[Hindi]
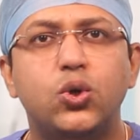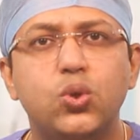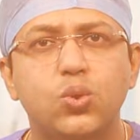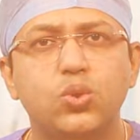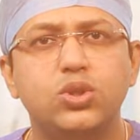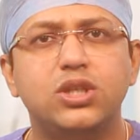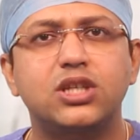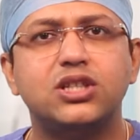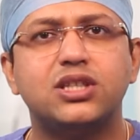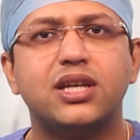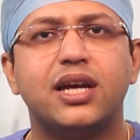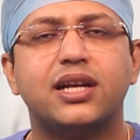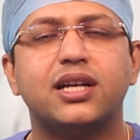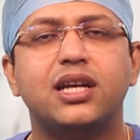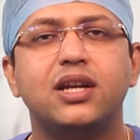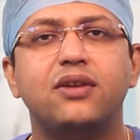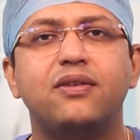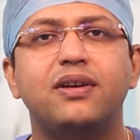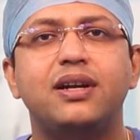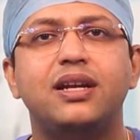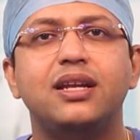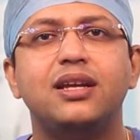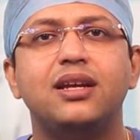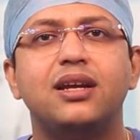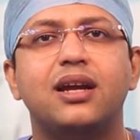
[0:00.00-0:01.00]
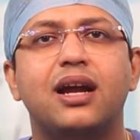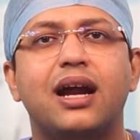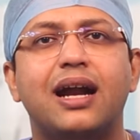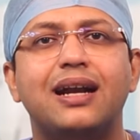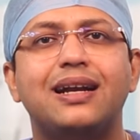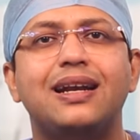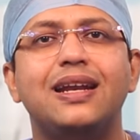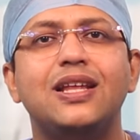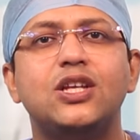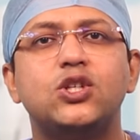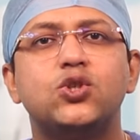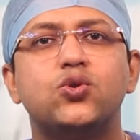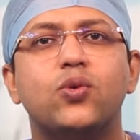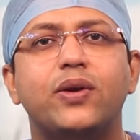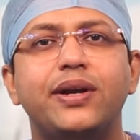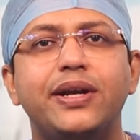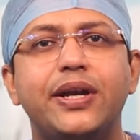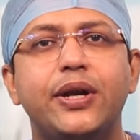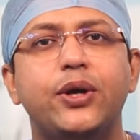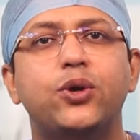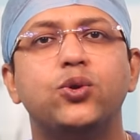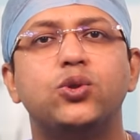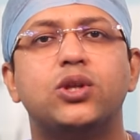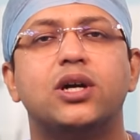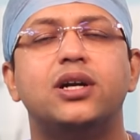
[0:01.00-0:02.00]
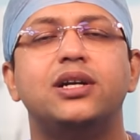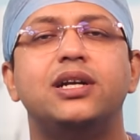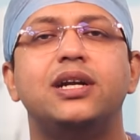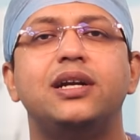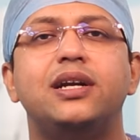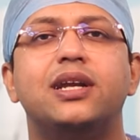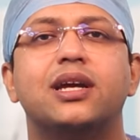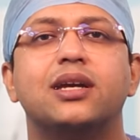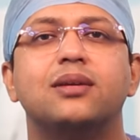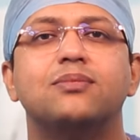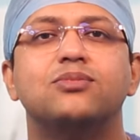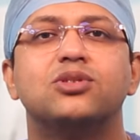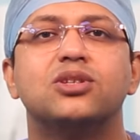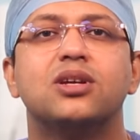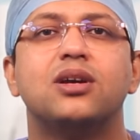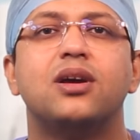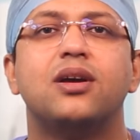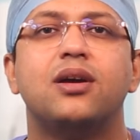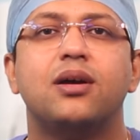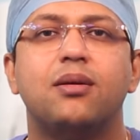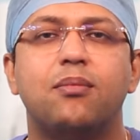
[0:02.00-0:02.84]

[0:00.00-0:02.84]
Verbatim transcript: Do this activity at least 20 to 30 times